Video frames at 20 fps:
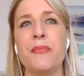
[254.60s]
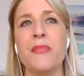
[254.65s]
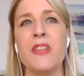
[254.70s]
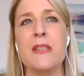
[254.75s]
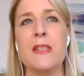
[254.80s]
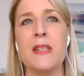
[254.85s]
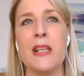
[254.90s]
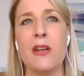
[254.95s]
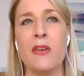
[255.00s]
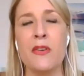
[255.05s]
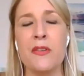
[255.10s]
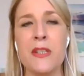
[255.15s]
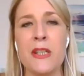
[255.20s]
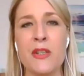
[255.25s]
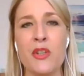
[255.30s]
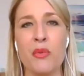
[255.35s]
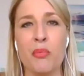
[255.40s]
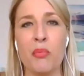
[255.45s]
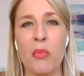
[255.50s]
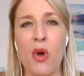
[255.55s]
c'est
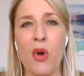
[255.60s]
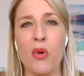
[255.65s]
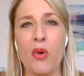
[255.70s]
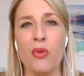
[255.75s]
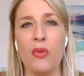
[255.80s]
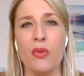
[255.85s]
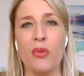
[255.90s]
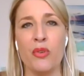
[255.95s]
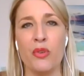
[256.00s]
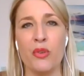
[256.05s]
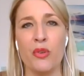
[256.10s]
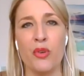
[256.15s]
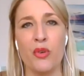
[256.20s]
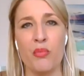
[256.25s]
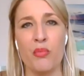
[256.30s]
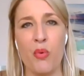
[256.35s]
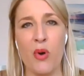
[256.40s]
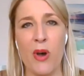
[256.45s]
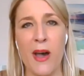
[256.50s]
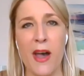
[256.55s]
l'enseignement que
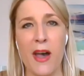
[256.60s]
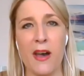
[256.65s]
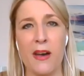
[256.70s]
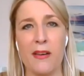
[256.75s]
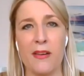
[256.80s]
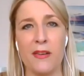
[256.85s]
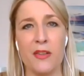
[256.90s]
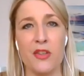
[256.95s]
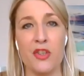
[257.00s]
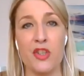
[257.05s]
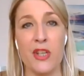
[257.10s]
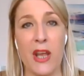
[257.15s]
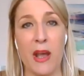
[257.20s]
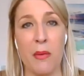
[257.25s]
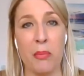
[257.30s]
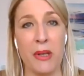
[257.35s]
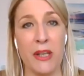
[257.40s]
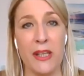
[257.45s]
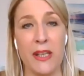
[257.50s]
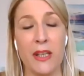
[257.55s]
moi j'ai
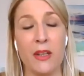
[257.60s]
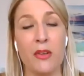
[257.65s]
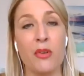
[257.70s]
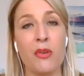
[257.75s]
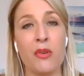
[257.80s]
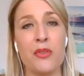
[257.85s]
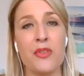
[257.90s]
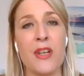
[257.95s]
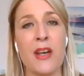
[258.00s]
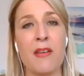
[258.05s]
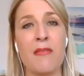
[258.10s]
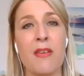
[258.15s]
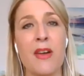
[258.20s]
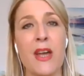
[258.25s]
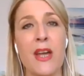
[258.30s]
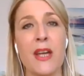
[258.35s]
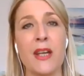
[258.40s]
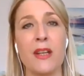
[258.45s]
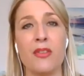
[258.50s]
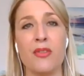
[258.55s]
appris au
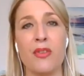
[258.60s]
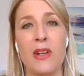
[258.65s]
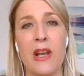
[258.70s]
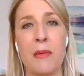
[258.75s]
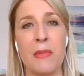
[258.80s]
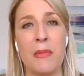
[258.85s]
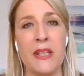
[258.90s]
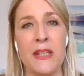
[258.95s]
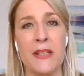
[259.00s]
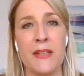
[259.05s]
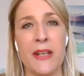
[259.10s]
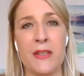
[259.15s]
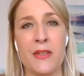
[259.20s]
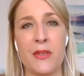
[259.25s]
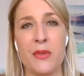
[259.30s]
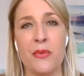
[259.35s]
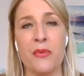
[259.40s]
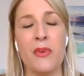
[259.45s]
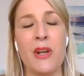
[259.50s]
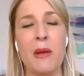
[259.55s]
travers de la
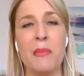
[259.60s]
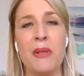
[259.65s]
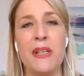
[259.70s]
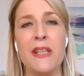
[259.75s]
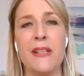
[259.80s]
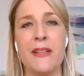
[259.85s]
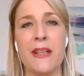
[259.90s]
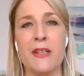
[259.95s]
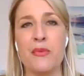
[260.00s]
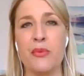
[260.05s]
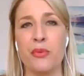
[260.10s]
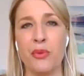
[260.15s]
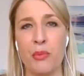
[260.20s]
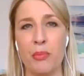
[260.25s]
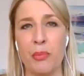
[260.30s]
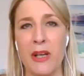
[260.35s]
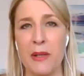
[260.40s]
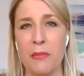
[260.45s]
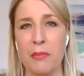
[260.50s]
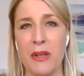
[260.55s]
méditation, la méditation de
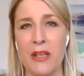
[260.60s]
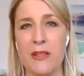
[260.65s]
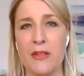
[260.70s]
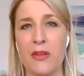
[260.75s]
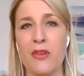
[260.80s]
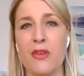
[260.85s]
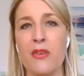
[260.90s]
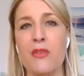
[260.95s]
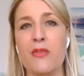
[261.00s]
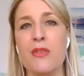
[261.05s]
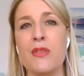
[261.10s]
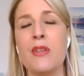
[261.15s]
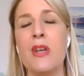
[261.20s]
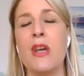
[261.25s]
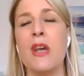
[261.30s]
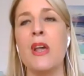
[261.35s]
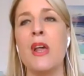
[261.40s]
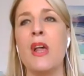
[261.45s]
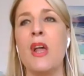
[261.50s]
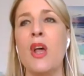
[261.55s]
pleine présence,
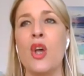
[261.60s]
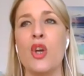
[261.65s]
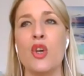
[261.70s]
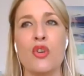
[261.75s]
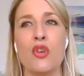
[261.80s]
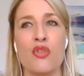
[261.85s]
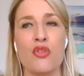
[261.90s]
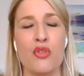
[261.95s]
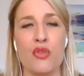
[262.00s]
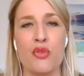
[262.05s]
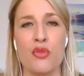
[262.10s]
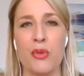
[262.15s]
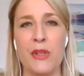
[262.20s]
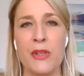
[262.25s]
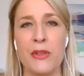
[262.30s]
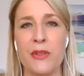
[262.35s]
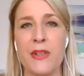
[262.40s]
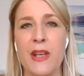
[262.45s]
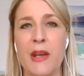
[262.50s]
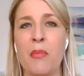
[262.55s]
que je suis
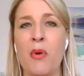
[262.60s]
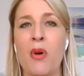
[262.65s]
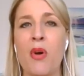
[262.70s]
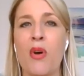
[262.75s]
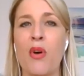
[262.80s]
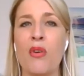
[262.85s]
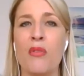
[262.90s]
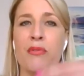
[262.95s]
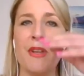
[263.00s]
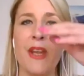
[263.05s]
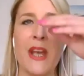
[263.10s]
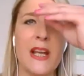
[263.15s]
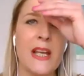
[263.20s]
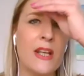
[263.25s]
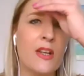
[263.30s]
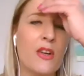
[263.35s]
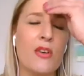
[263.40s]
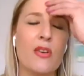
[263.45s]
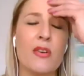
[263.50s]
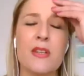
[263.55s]
notamment via
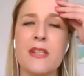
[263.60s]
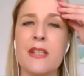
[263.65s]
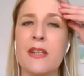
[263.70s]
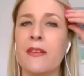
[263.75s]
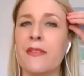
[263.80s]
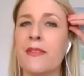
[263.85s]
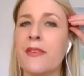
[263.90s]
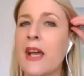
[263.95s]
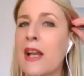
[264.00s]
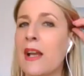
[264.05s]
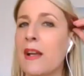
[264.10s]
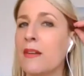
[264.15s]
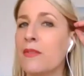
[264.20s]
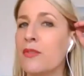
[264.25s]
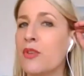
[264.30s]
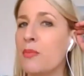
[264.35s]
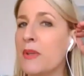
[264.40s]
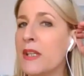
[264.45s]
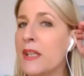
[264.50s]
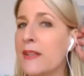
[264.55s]
l'école occidentale
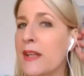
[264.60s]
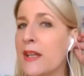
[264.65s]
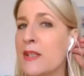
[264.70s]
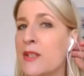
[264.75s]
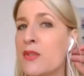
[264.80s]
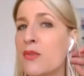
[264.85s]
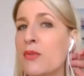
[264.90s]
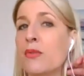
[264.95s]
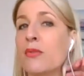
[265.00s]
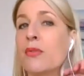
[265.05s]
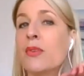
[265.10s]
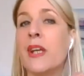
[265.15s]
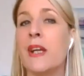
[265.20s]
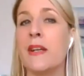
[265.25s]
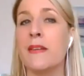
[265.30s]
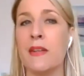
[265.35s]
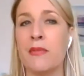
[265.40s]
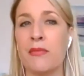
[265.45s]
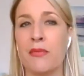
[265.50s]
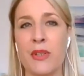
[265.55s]
de méditation qui a
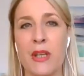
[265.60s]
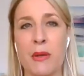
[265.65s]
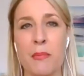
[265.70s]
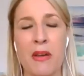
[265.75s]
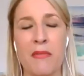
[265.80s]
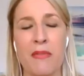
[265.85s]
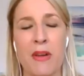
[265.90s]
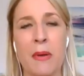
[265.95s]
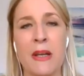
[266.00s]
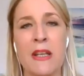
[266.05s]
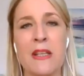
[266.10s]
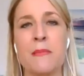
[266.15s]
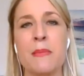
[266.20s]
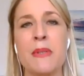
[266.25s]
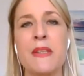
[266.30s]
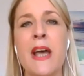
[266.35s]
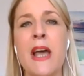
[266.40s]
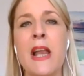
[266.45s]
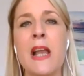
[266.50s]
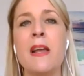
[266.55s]
été fondée par Fabrice
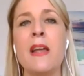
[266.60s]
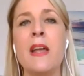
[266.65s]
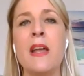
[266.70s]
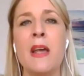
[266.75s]
Midal,